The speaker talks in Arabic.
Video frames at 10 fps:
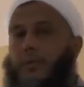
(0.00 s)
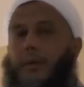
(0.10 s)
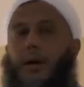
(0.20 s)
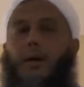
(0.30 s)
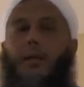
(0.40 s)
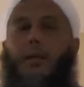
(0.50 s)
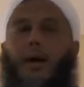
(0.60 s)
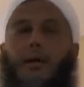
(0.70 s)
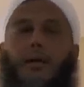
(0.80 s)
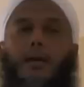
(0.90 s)

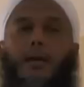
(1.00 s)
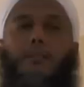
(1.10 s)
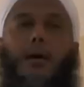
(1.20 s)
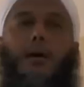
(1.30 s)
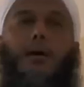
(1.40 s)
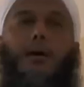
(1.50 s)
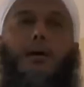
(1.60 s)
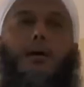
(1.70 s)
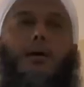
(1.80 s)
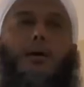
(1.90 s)
فلذلك لما
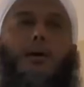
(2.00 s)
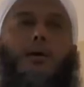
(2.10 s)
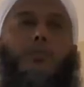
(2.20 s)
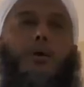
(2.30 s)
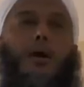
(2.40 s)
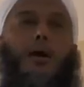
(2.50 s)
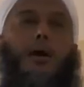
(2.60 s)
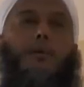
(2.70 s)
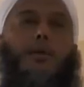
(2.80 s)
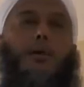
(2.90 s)

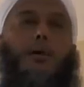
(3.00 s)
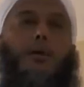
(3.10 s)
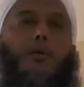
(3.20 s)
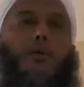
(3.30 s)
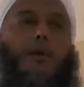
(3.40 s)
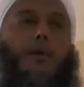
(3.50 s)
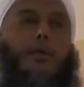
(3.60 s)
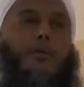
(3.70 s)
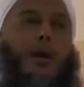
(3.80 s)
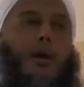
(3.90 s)
بويع بعد
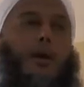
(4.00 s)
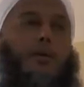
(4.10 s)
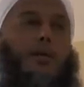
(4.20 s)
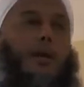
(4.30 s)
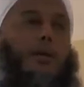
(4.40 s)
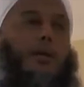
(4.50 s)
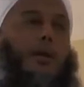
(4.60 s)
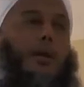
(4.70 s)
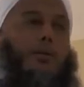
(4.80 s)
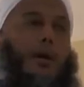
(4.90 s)
وفاة معاوية
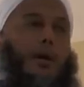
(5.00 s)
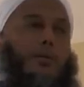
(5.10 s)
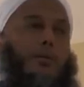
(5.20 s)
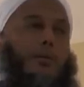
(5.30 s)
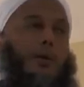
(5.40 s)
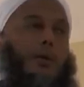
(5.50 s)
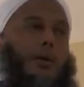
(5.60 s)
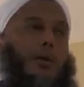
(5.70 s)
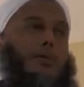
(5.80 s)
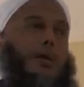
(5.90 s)
رضي الله عنه
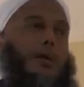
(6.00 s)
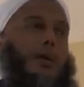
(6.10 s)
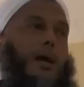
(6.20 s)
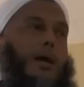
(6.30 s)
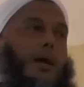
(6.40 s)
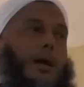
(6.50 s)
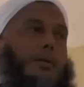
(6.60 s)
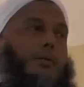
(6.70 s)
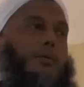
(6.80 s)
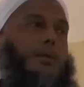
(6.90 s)
استنكر
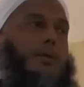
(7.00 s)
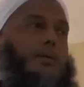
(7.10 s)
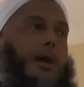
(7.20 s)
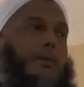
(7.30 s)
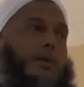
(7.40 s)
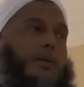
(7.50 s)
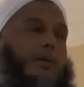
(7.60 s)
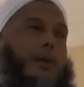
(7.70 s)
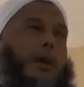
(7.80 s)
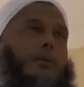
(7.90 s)
عدد من الصحابة
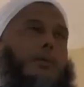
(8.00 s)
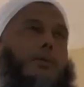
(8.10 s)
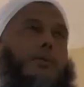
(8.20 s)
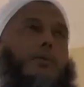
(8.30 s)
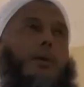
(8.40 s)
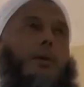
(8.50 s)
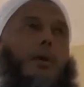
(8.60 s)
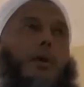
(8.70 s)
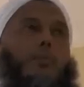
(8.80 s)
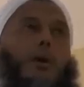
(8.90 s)
بيعته
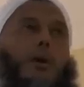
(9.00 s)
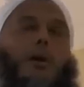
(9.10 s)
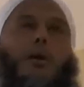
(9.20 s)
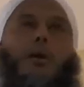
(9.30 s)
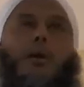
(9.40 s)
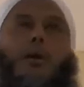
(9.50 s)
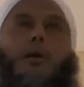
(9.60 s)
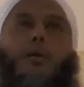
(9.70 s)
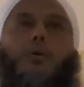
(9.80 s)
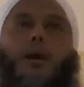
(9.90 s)

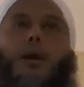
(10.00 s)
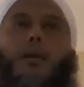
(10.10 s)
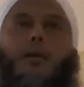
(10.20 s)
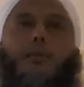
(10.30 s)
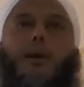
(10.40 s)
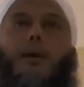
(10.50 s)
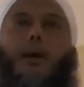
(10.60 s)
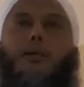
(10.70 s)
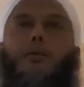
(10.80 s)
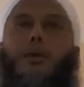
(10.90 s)
وأنكروا هذه
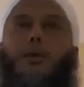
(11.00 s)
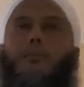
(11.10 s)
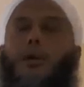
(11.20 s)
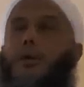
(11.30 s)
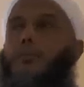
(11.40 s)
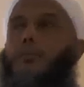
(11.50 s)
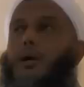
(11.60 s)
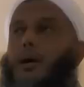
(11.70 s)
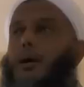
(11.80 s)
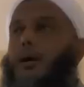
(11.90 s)
البيعة ولم يرضوا
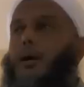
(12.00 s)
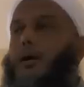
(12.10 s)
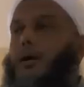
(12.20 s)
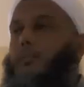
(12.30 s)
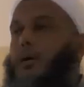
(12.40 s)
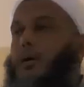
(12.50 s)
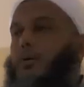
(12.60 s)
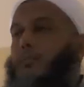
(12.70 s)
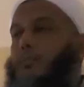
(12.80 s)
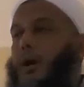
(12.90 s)
بها
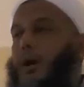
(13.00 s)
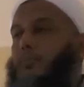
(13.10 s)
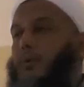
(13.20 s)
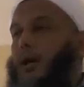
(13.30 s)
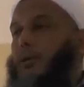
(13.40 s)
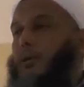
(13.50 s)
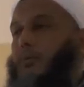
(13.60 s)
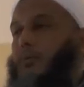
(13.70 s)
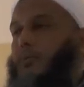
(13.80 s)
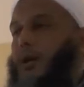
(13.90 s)
منهم عبد الله
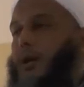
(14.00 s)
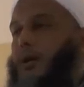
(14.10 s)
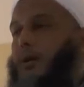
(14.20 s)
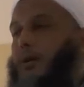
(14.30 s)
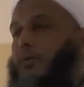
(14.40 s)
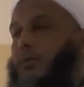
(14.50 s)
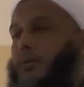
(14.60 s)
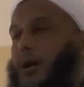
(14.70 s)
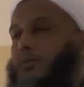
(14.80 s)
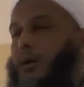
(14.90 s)
بن عمر
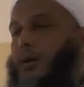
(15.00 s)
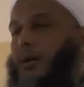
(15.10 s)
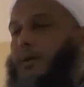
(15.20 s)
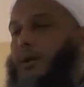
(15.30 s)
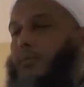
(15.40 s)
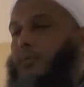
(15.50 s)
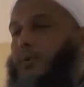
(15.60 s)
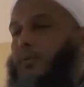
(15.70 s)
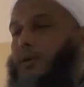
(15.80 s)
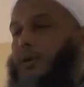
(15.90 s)
وعبد الرحمن
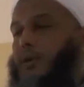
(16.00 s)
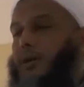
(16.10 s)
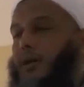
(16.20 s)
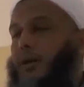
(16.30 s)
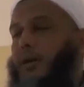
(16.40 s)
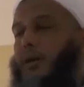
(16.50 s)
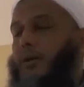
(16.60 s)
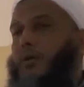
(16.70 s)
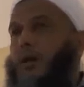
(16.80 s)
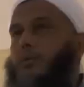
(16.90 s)
بن أبي بكر
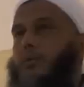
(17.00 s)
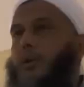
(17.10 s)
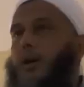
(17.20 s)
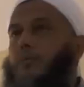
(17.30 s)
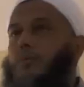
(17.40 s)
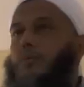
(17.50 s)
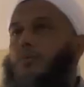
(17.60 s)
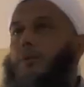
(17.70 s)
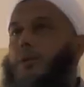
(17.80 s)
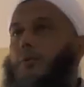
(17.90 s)
وعبد الله بن
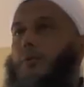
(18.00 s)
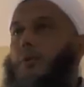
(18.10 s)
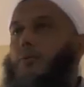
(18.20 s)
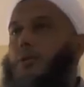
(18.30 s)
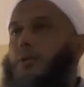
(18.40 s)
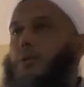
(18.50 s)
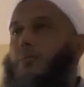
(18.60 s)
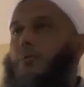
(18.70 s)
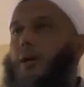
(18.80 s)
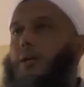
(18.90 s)
الزبير والحسين
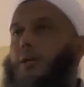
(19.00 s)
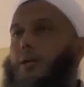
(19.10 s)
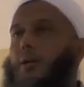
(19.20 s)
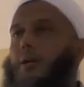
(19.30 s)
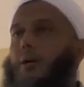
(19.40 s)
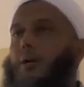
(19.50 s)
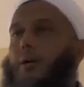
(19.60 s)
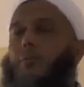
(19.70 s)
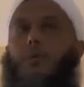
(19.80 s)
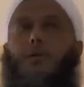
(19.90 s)
بن علي
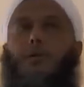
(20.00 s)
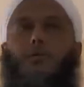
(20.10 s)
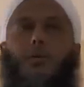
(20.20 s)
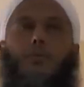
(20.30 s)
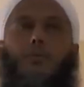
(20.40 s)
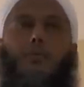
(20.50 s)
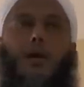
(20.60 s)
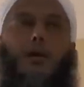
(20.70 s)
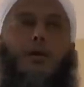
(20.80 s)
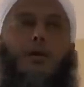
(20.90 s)
والمسور بن
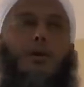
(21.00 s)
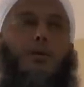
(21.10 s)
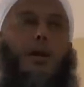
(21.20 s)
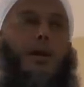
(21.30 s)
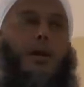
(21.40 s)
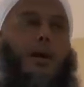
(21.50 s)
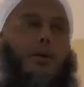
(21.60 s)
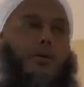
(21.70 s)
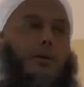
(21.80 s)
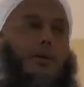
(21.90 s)
مخرمة
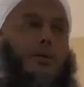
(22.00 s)
وخلائق من